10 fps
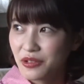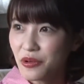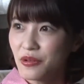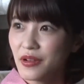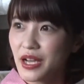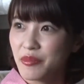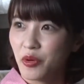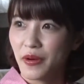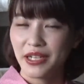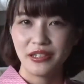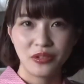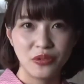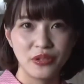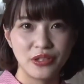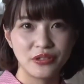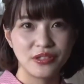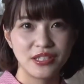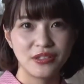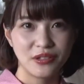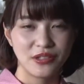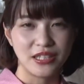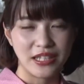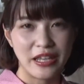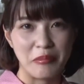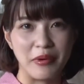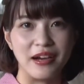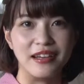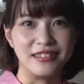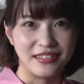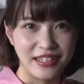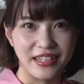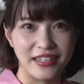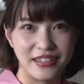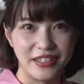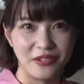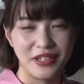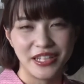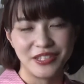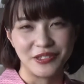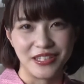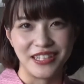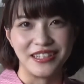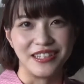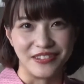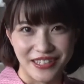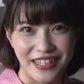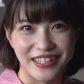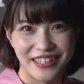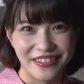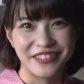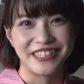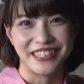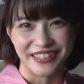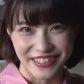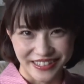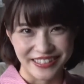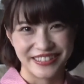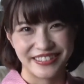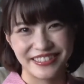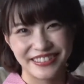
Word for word: 今回も割と一つ一つにテーマがあっていろんな衣装着れたので楽しかったです。